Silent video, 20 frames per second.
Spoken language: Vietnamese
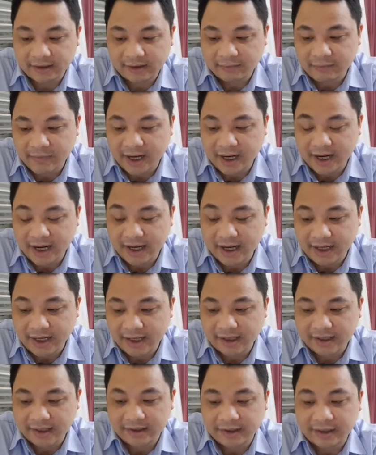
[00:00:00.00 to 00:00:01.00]
B
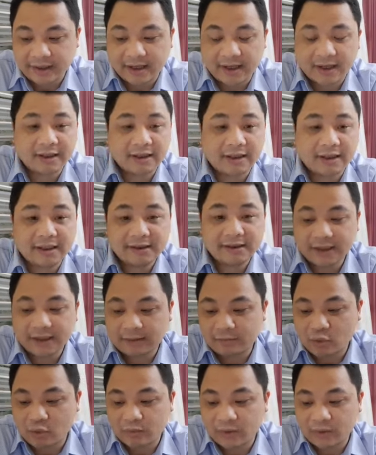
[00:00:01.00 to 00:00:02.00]
là ít
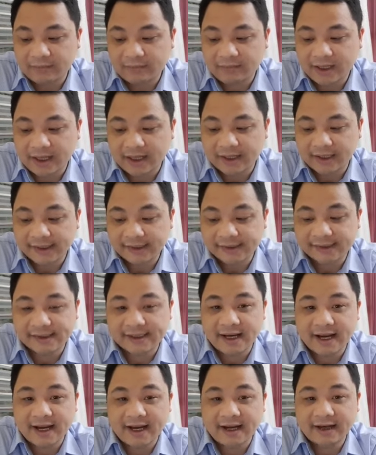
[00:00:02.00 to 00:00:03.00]
nhất 45 ngày, C